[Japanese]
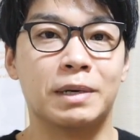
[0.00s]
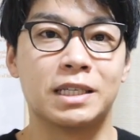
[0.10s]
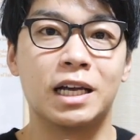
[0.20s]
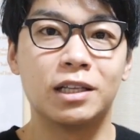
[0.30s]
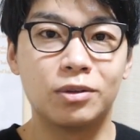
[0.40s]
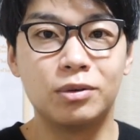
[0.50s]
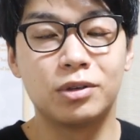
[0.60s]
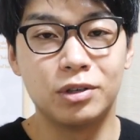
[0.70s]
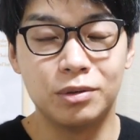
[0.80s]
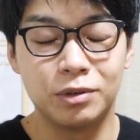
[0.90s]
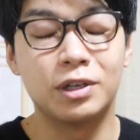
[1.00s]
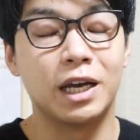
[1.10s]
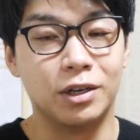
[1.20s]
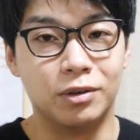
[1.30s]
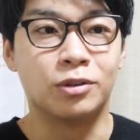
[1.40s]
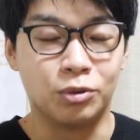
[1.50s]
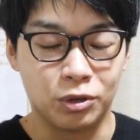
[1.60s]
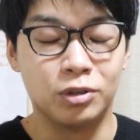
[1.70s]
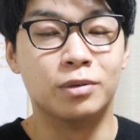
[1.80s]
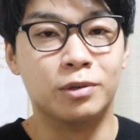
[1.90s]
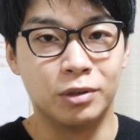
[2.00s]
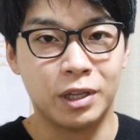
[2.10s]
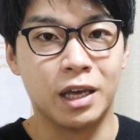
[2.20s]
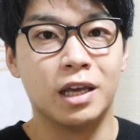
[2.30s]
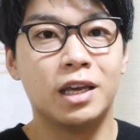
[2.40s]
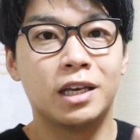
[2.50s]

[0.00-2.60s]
まあ、3投球ぐらいの投球のもので